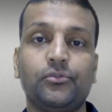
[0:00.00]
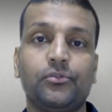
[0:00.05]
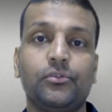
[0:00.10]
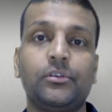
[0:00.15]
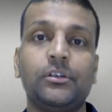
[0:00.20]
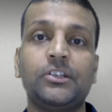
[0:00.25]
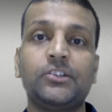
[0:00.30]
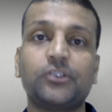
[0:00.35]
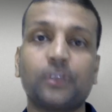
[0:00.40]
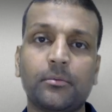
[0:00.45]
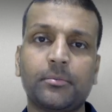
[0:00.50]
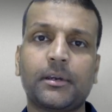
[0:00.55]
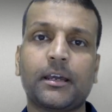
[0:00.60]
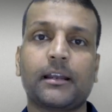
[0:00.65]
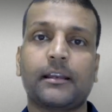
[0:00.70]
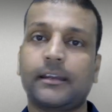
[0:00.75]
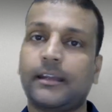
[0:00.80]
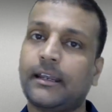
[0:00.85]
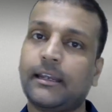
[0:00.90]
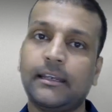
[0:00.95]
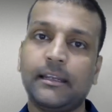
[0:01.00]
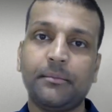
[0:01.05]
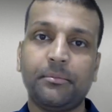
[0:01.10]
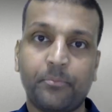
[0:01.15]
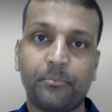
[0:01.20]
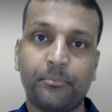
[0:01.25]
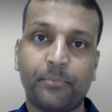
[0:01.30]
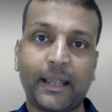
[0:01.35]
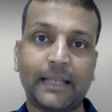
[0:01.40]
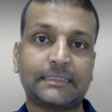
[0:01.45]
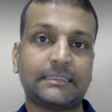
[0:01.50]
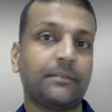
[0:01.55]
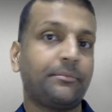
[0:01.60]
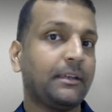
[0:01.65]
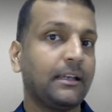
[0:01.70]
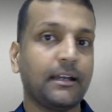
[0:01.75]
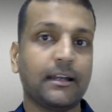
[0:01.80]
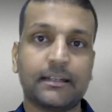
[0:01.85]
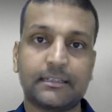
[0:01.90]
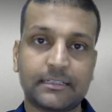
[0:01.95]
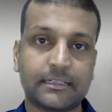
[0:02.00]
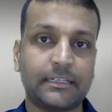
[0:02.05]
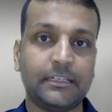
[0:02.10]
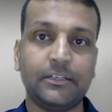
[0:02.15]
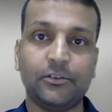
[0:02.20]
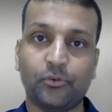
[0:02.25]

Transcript: रिजॉल्व करने के लिए पैसे भी खर्च की